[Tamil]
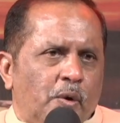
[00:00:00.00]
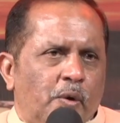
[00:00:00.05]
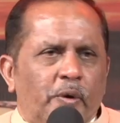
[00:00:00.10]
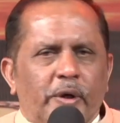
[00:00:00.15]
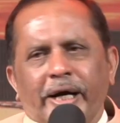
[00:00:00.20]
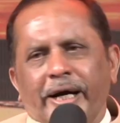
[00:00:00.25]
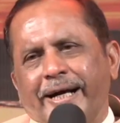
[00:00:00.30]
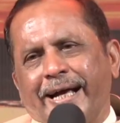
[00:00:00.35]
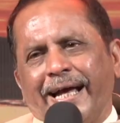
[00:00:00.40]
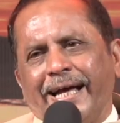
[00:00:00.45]

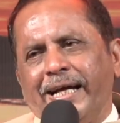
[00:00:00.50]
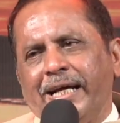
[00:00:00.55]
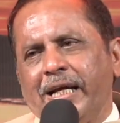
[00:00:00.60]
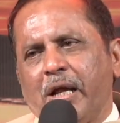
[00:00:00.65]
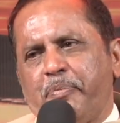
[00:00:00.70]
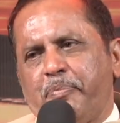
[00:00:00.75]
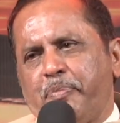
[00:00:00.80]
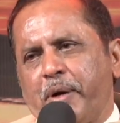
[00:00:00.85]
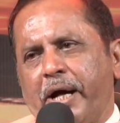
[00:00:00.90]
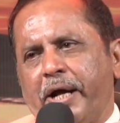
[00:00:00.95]
உங்கள்
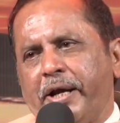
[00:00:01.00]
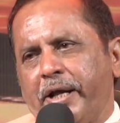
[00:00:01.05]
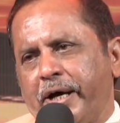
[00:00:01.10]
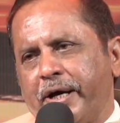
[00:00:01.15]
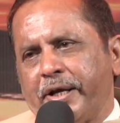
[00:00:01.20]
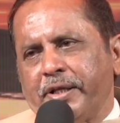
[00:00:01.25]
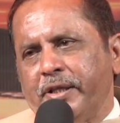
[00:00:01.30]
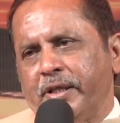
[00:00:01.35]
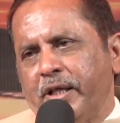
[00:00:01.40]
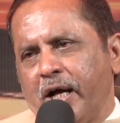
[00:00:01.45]
கையில் பேனாக
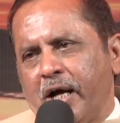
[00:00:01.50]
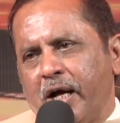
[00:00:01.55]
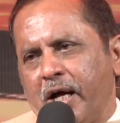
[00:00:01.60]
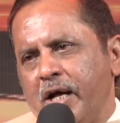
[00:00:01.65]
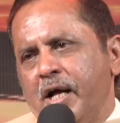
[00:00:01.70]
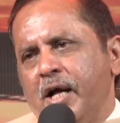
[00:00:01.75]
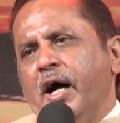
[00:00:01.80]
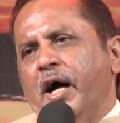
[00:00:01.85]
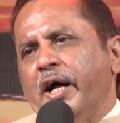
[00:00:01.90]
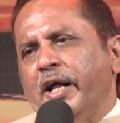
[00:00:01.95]
இருந்தால்
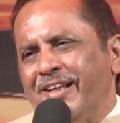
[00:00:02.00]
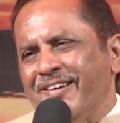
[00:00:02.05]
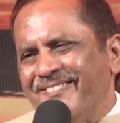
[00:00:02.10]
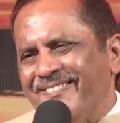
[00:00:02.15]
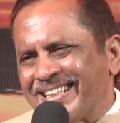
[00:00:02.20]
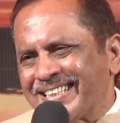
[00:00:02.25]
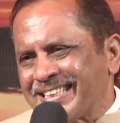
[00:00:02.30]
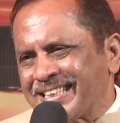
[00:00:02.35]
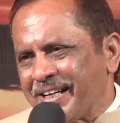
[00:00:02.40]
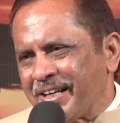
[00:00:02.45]
அந்த
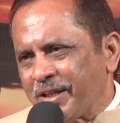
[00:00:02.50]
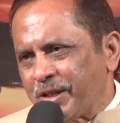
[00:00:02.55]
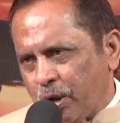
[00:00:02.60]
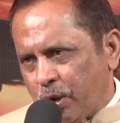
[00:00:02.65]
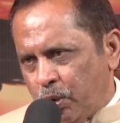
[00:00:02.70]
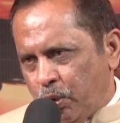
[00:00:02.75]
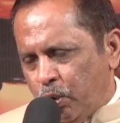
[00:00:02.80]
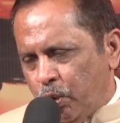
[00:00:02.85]
வசனத்தை